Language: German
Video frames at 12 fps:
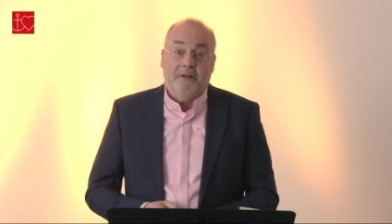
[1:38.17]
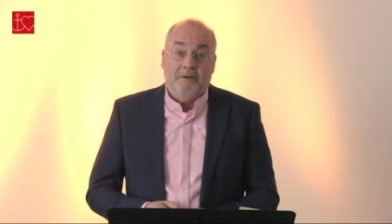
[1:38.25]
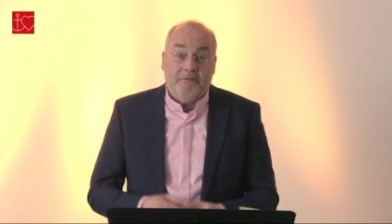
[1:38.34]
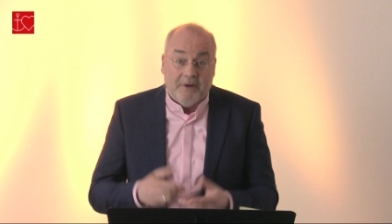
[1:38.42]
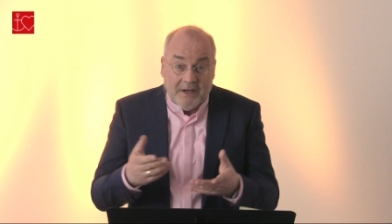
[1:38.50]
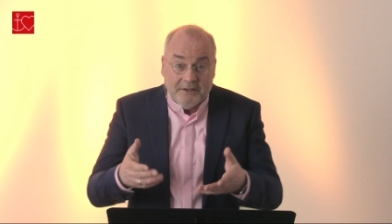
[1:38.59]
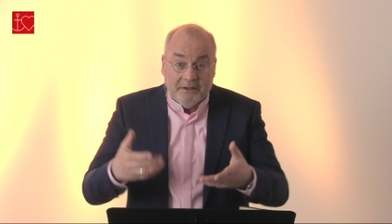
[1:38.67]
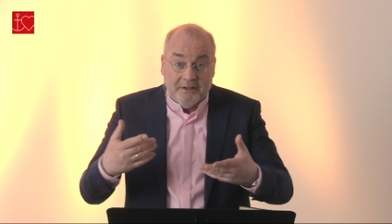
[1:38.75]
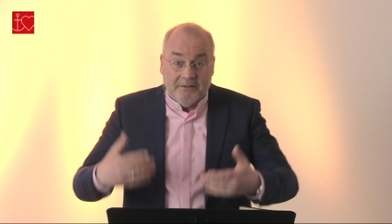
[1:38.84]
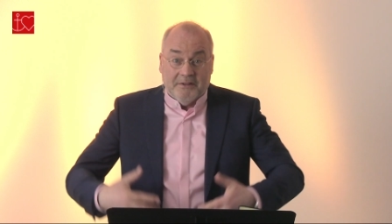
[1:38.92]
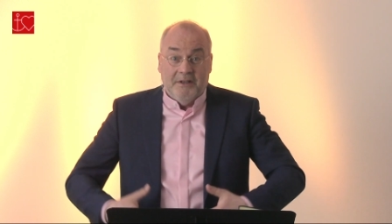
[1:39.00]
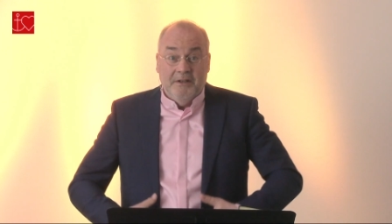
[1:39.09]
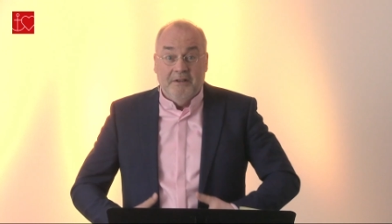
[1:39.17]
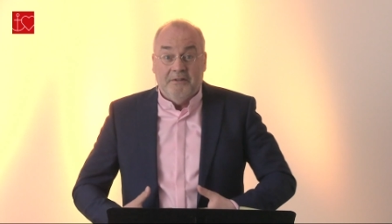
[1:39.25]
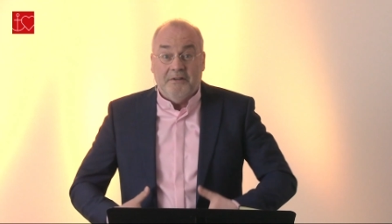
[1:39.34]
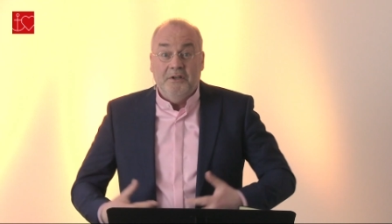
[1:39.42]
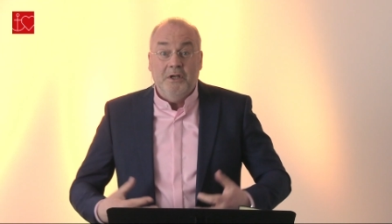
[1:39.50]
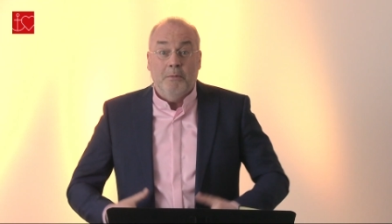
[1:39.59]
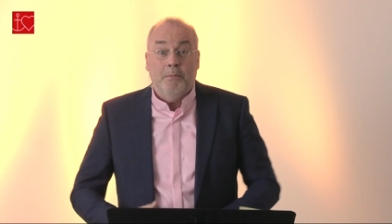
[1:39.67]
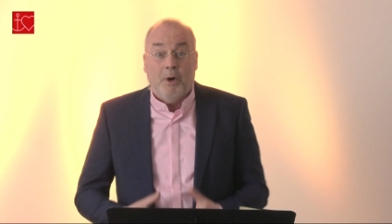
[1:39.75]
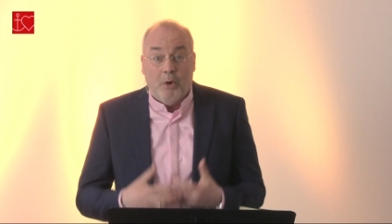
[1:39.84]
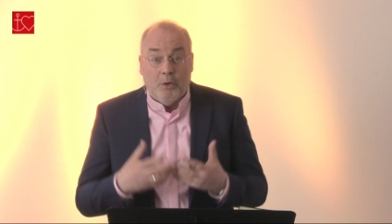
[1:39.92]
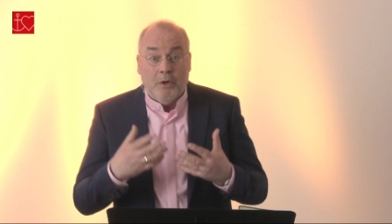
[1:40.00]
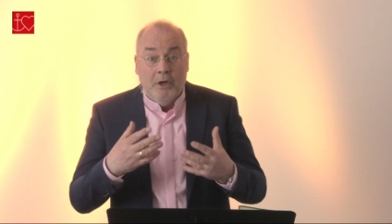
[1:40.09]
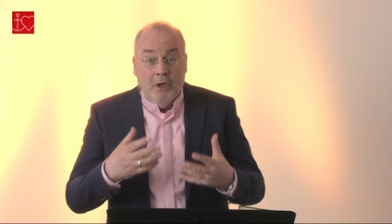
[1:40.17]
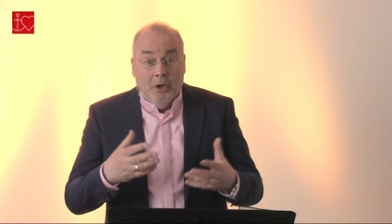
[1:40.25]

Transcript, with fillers: der Vater des Kindes in ihrem Bauch